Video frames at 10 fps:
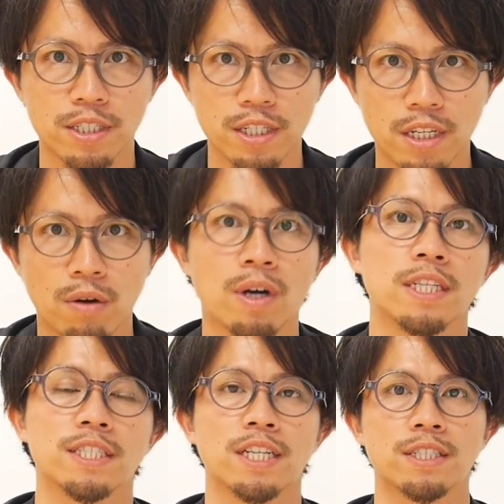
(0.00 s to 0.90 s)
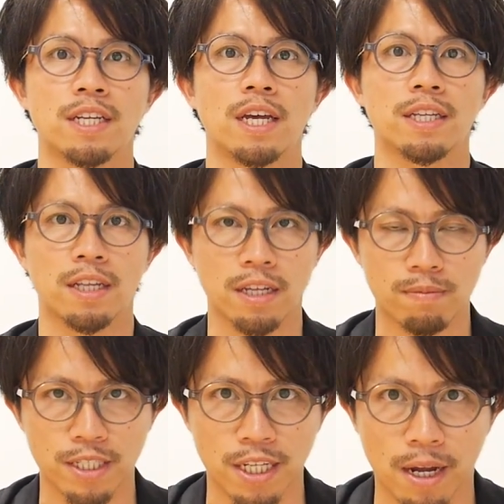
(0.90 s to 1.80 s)
ついてお話しさせていただき
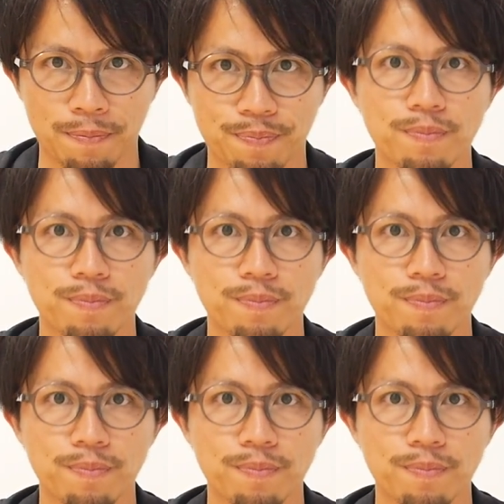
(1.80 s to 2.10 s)
ました。